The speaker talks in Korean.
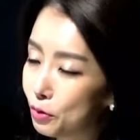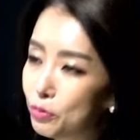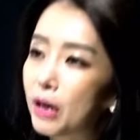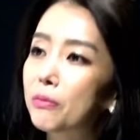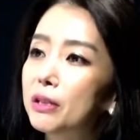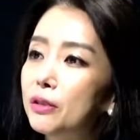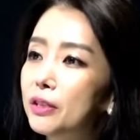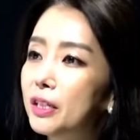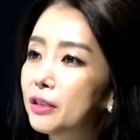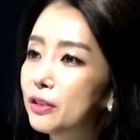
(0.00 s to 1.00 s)
어, 융합
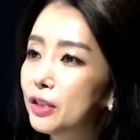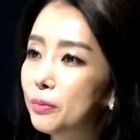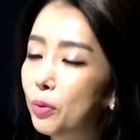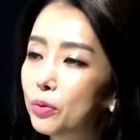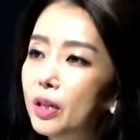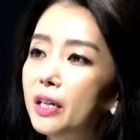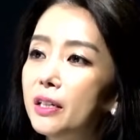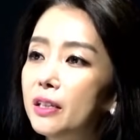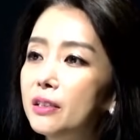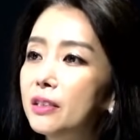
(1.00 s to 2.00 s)
과정이라든지
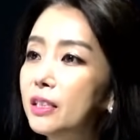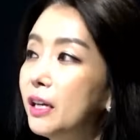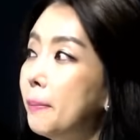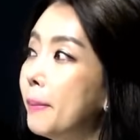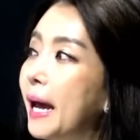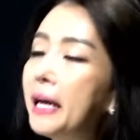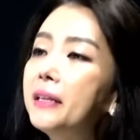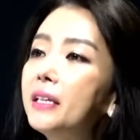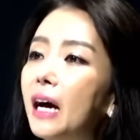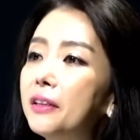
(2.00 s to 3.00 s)
보택이라든지
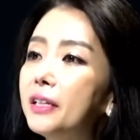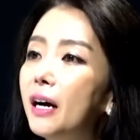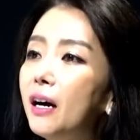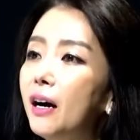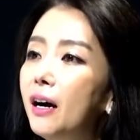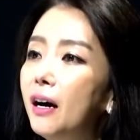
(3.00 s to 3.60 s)
메인이 아니라